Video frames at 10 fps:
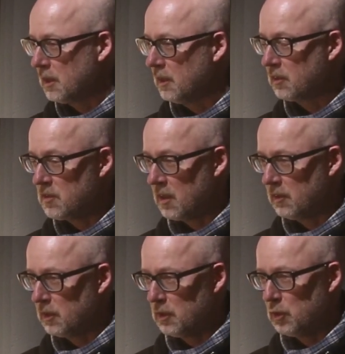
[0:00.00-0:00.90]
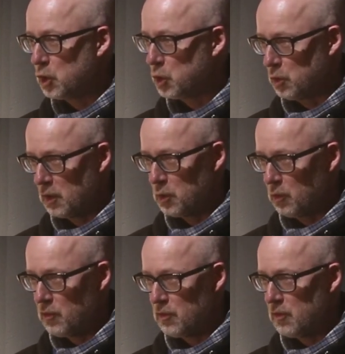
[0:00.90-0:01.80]
interessanter, schöner
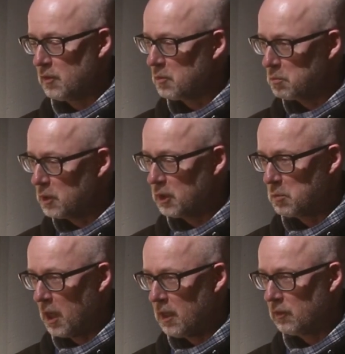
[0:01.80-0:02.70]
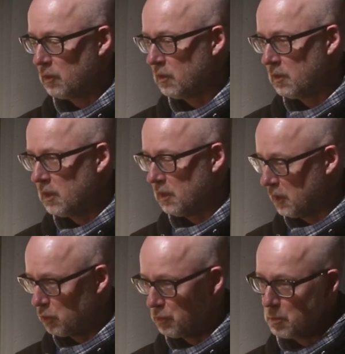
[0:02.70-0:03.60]
Kunst mitgebracht?
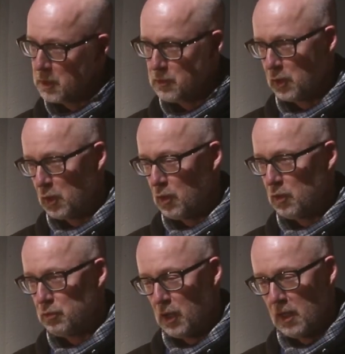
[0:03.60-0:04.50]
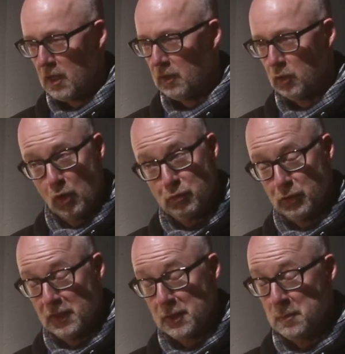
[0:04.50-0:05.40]
Nicht nur für mich, sondern auch für alle anderen, auch
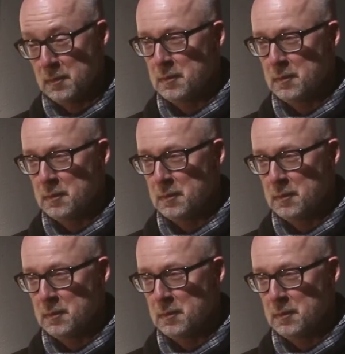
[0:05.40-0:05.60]
für dich.